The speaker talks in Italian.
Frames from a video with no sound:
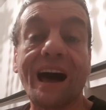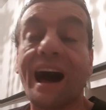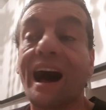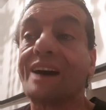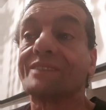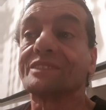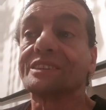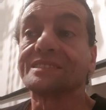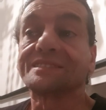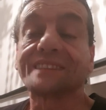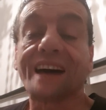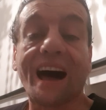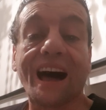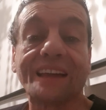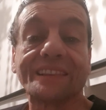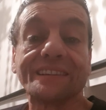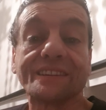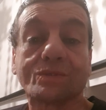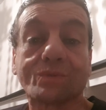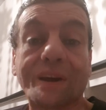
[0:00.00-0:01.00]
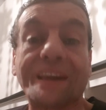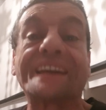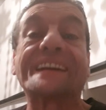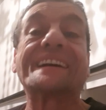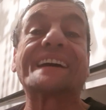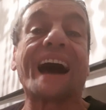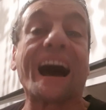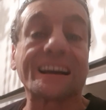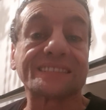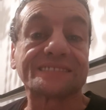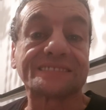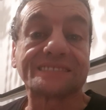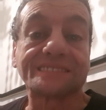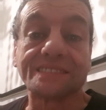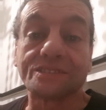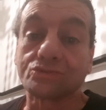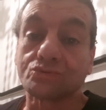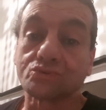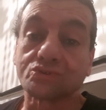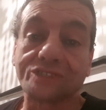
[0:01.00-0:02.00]
A vent'anni quei
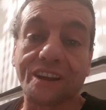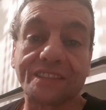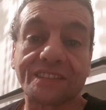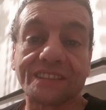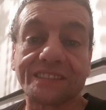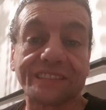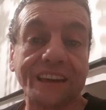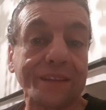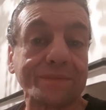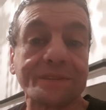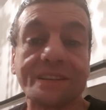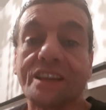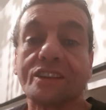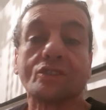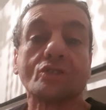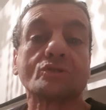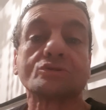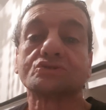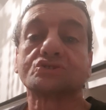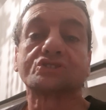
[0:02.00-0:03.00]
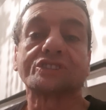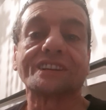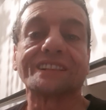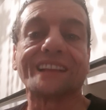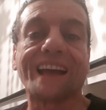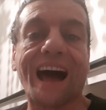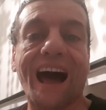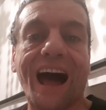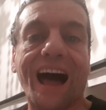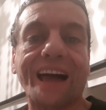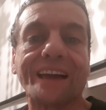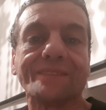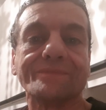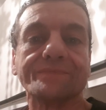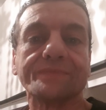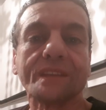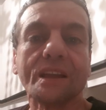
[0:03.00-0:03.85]
cazzi, scusate il termine, non ce li hai.